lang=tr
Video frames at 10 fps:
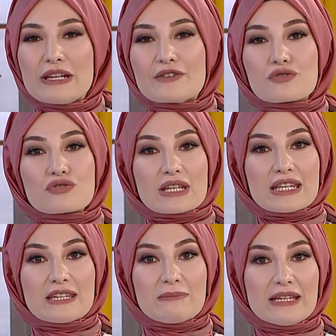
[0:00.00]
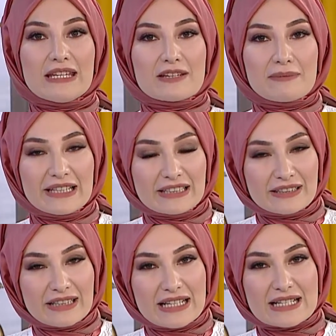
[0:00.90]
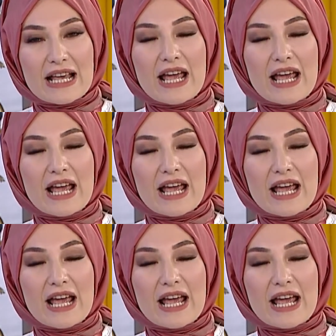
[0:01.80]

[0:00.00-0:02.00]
Biliyorsunuz 2020 yılındayız.